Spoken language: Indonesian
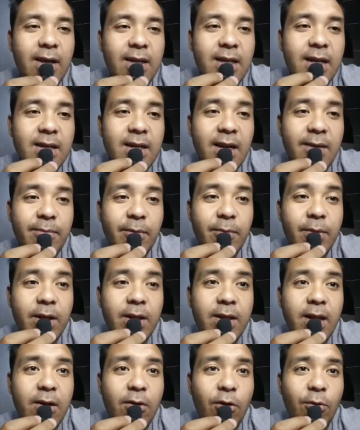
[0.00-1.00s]
Yang dari
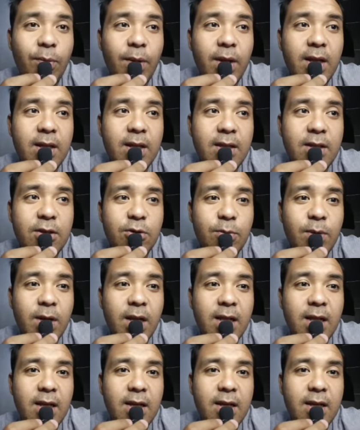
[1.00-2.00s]
pemerintahan OP-nya nanti
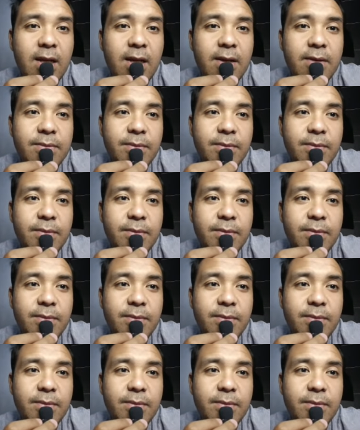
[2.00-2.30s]
coba lihat lagi deh.